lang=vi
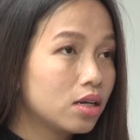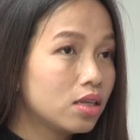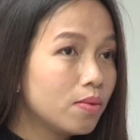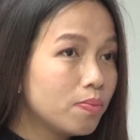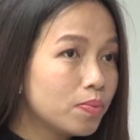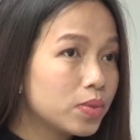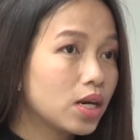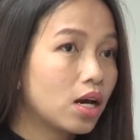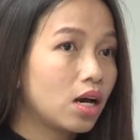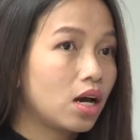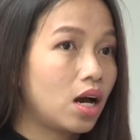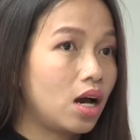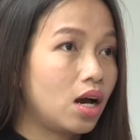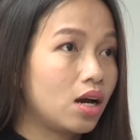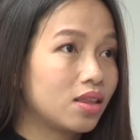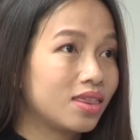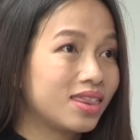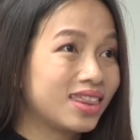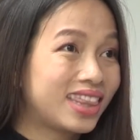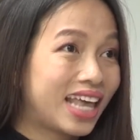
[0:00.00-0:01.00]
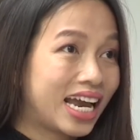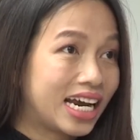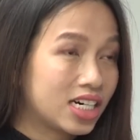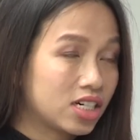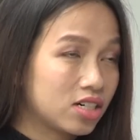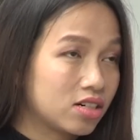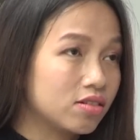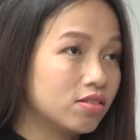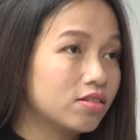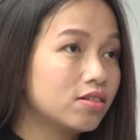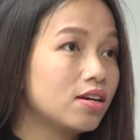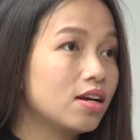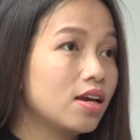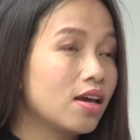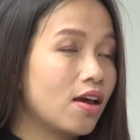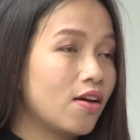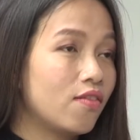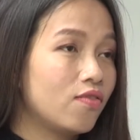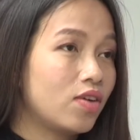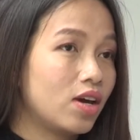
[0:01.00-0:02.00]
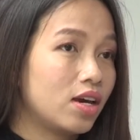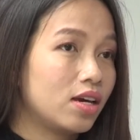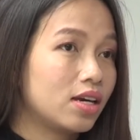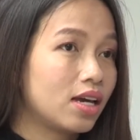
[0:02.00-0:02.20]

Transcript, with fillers: giúp cho họ tăng trưởng về